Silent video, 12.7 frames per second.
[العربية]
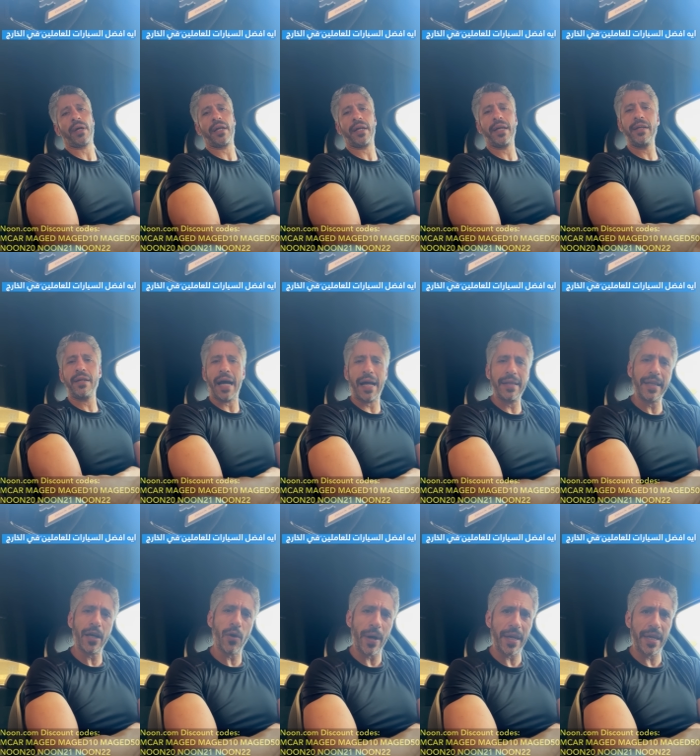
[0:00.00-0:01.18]
الاقل
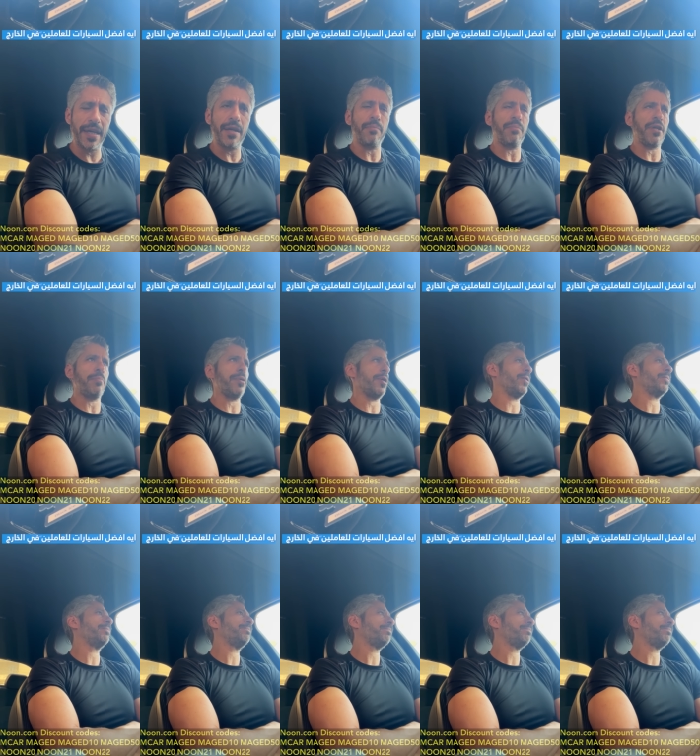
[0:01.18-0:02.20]
عندك وكيل بيبيعه